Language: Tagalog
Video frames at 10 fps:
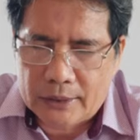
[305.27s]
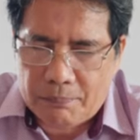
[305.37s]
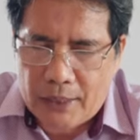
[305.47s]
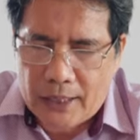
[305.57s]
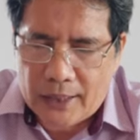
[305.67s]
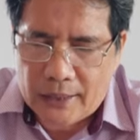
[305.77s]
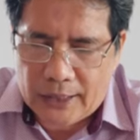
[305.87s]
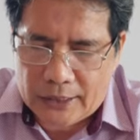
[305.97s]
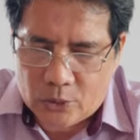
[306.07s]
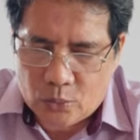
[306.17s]
sa pangalan ni
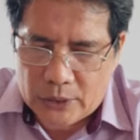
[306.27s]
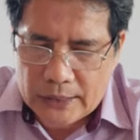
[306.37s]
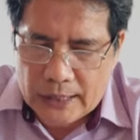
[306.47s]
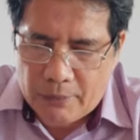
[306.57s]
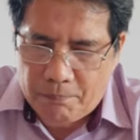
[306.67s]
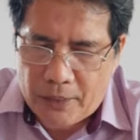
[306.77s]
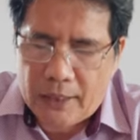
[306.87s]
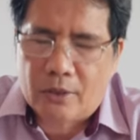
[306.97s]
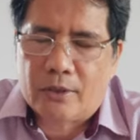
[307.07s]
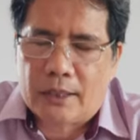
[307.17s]
Jesus, naming
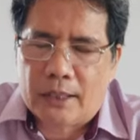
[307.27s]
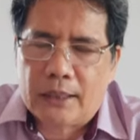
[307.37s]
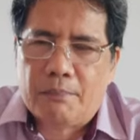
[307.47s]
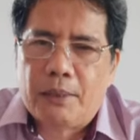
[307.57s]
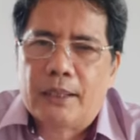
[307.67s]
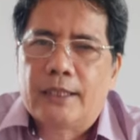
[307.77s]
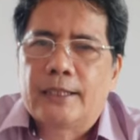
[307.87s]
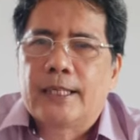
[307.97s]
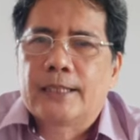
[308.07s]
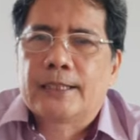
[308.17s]
Panginoon at
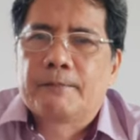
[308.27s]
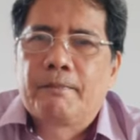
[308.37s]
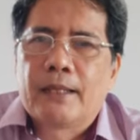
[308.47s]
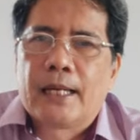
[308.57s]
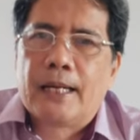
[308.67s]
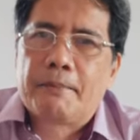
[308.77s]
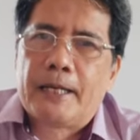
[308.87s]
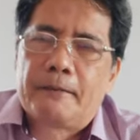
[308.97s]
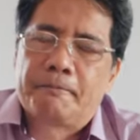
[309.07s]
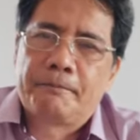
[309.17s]
tagapagligtas. Amen.